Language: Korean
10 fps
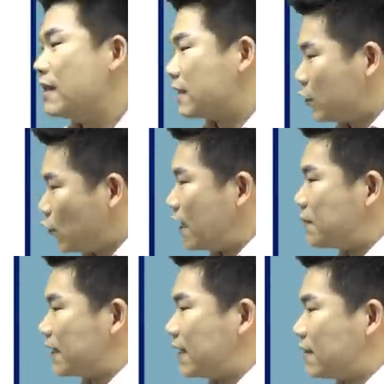그동안
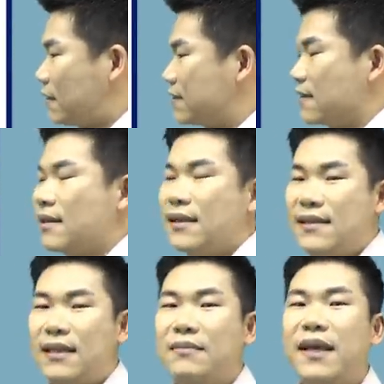받았던
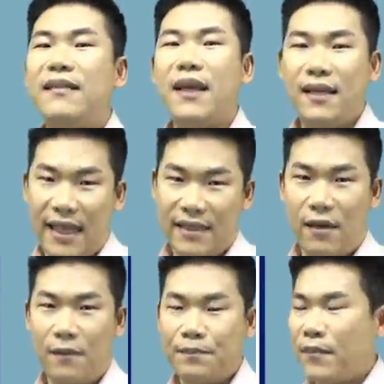세금 혜택에 대해서